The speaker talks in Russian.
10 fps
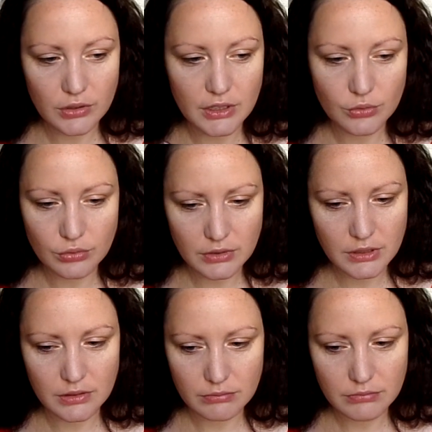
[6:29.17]
от
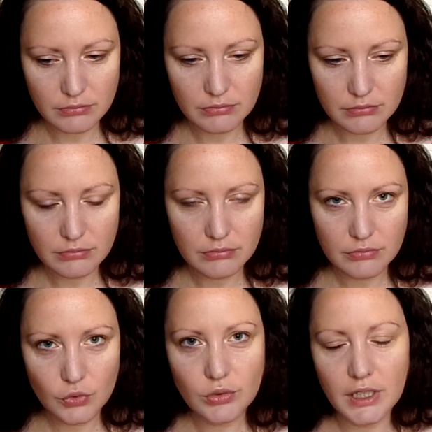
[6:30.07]
Якутска.
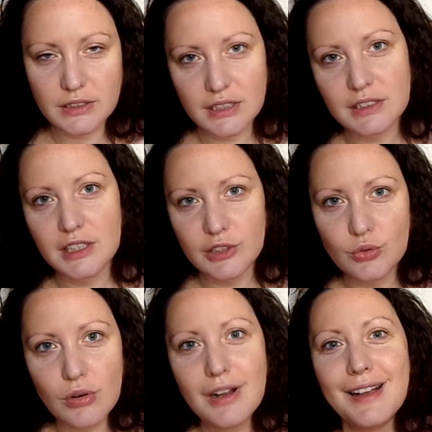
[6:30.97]
Ну, хотя недалеко,